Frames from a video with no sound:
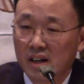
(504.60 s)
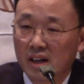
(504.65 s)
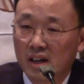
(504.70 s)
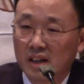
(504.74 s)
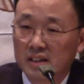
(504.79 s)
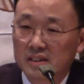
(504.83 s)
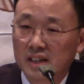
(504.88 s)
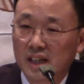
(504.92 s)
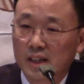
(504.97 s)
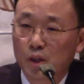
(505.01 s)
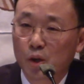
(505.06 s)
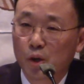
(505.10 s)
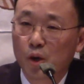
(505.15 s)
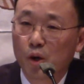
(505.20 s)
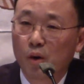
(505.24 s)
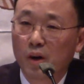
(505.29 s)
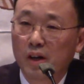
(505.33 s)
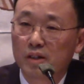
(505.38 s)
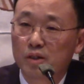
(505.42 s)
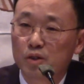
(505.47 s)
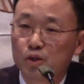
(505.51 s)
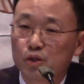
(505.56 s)
사도
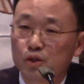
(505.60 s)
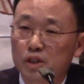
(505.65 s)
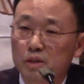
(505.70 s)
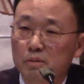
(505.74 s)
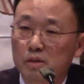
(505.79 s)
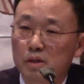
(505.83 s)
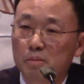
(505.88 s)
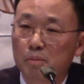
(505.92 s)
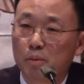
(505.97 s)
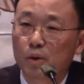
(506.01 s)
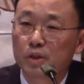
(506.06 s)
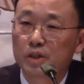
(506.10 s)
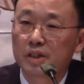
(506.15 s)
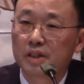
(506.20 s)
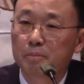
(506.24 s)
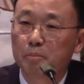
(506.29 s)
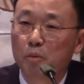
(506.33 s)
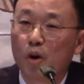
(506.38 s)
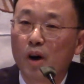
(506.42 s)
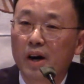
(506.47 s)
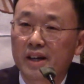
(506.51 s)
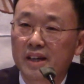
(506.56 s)
요한은 주님을 보셨,
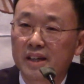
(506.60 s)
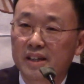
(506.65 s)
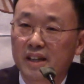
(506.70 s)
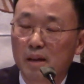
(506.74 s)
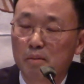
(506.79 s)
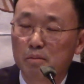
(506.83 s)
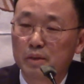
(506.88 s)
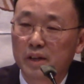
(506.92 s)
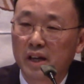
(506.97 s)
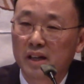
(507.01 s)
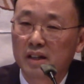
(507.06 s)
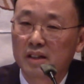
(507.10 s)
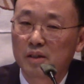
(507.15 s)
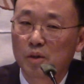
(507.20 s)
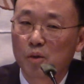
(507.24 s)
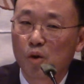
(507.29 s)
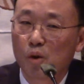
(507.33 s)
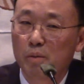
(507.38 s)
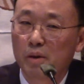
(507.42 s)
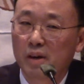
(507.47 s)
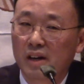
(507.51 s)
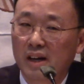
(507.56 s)
보았기 때문에 그런
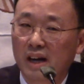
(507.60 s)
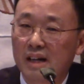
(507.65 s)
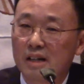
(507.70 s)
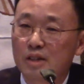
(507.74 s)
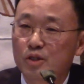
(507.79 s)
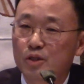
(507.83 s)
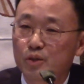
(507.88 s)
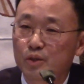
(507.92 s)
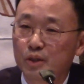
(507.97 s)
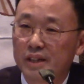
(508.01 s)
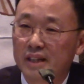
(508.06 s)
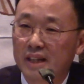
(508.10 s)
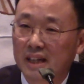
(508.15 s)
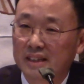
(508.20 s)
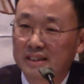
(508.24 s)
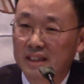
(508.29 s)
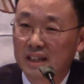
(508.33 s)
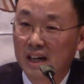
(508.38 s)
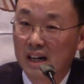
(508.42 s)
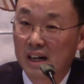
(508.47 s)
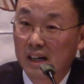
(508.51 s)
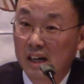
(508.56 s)
고백을 할 수 있다
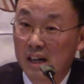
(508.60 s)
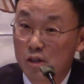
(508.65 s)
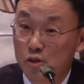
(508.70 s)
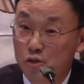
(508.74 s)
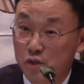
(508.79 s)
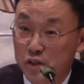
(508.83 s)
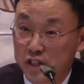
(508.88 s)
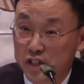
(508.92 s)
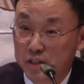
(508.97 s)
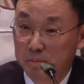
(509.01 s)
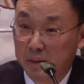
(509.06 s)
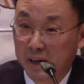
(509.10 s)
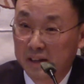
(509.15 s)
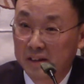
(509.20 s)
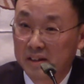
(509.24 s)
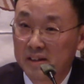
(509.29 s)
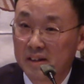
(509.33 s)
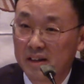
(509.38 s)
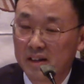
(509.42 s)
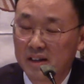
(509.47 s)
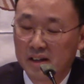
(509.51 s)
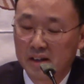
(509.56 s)
생각을 할 수 있지만
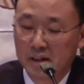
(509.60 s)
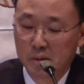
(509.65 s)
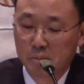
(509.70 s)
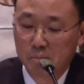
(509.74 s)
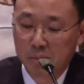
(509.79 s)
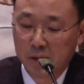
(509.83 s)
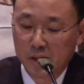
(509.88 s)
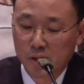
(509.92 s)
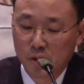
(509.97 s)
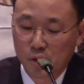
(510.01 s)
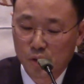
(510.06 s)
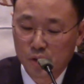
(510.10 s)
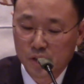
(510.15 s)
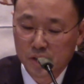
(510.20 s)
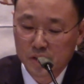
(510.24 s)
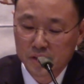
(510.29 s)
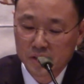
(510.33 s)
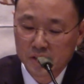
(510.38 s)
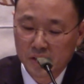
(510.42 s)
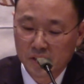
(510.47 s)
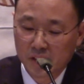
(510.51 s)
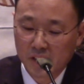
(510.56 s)

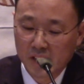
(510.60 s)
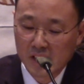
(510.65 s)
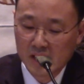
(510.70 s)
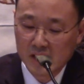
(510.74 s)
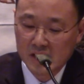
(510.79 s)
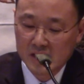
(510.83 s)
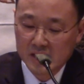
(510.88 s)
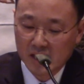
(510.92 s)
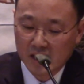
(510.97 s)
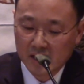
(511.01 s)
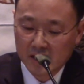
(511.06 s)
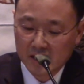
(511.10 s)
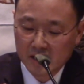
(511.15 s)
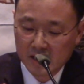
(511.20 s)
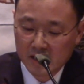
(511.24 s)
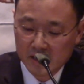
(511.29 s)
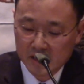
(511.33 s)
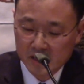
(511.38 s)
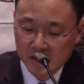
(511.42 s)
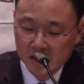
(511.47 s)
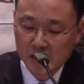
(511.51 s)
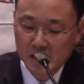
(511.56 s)
베드로전서 1장
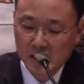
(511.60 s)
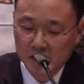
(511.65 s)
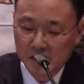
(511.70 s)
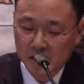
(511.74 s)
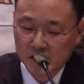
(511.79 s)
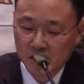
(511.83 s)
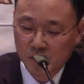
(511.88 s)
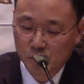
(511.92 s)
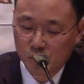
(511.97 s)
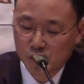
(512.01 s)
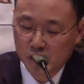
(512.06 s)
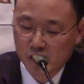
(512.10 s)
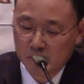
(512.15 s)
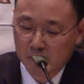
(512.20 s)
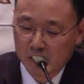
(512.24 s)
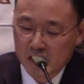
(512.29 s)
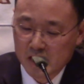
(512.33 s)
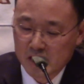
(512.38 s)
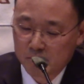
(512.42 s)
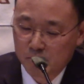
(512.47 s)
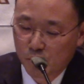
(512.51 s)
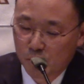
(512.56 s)
7절에서 9절
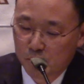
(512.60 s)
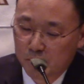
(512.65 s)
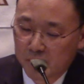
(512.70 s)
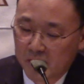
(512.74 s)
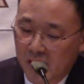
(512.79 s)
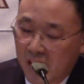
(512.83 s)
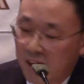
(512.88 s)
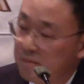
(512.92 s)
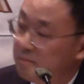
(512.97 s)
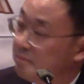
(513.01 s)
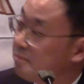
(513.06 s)
말씀 봅니다.